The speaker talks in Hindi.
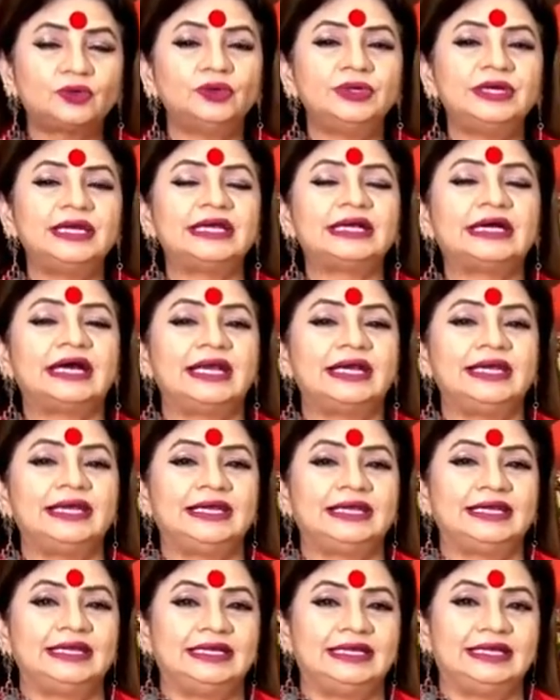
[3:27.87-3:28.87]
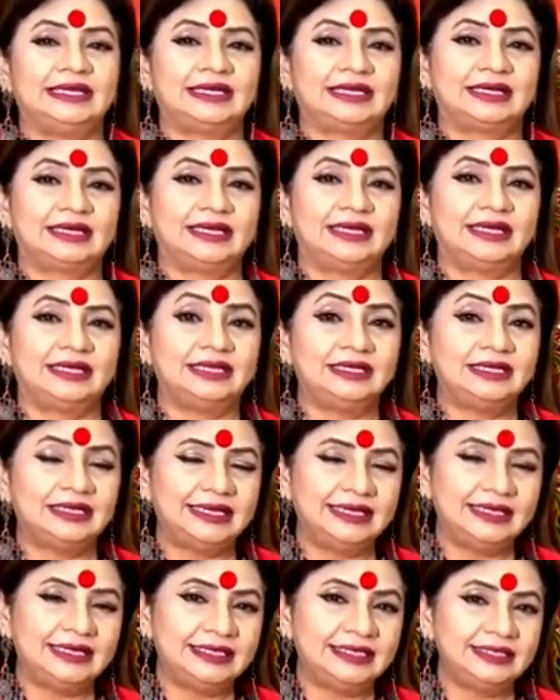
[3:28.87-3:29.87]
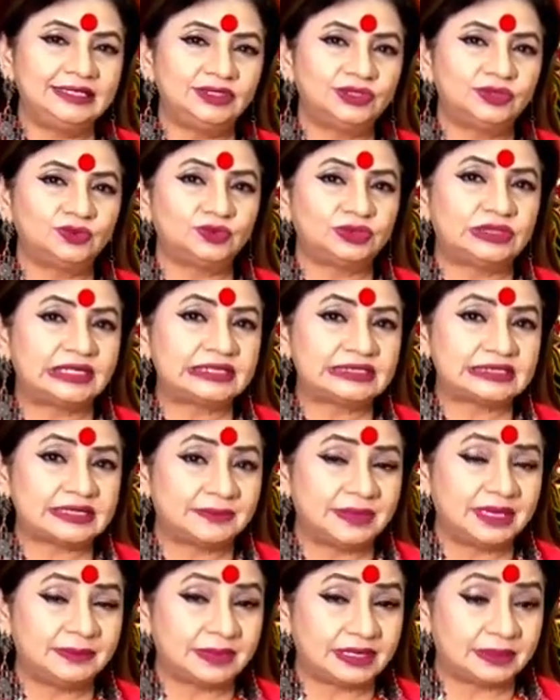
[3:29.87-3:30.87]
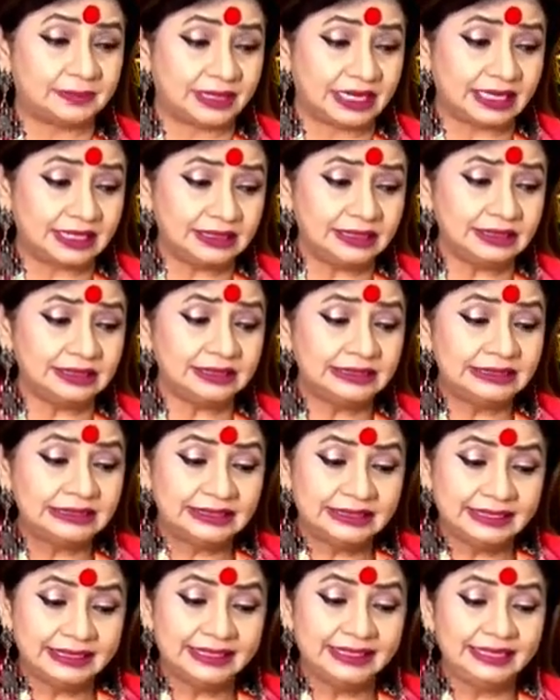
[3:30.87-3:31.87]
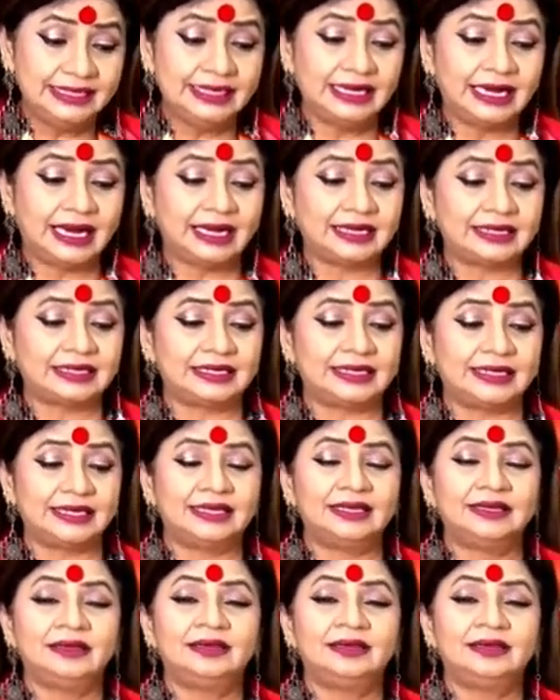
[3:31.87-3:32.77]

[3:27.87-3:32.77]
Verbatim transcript: को निखारने के लिए लगाएं यानी इधर उधर समय बर्बाद ना करें